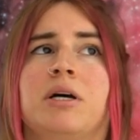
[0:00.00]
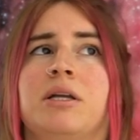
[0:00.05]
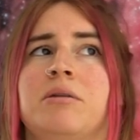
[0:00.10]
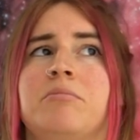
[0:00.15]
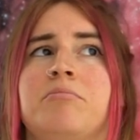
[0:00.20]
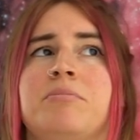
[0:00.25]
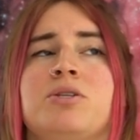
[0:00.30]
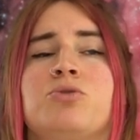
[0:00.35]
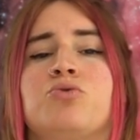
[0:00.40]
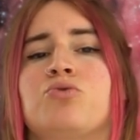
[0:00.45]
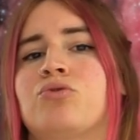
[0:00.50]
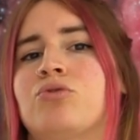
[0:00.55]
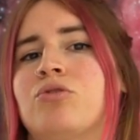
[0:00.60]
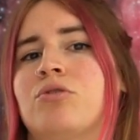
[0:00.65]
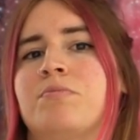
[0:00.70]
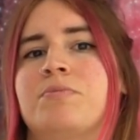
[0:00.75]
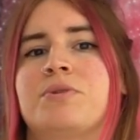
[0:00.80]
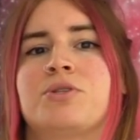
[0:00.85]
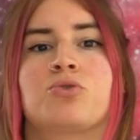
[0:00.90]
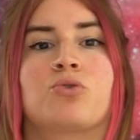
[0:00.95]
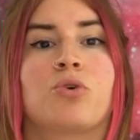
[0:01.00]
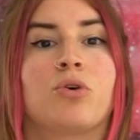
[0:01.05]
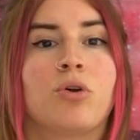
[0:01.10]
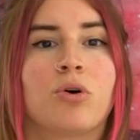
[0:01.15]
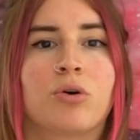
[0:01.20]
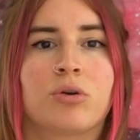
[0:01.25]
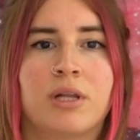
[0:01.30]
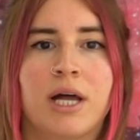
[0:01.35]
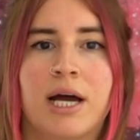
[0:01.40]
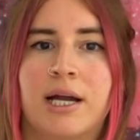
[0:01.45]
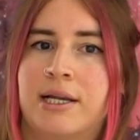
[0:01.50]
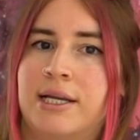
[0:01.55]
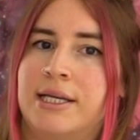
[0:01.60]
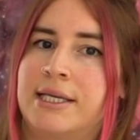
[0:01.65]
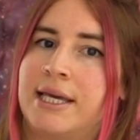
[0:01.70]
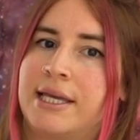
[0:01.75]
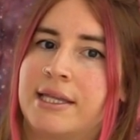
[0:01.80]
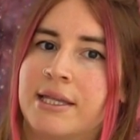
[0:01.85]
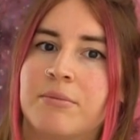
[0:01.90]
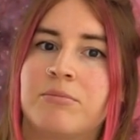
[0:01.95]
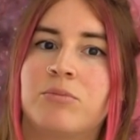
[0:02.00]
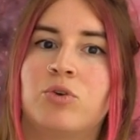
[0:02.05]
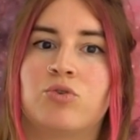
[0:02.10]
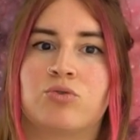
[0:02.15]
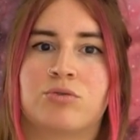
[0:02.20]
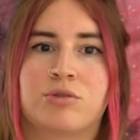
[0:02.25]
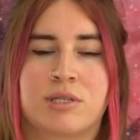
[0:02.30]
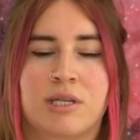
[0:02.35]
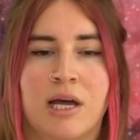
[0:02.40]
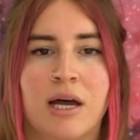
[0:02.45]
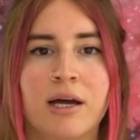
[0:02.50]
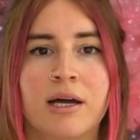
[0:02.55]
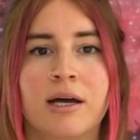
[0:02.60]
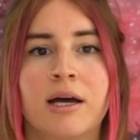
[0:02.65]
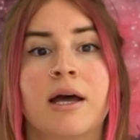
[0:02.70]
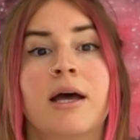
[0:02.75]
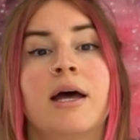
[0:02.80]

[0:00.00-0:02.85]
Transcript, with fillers: hani bir sürü psikologlarla yenemiyorsak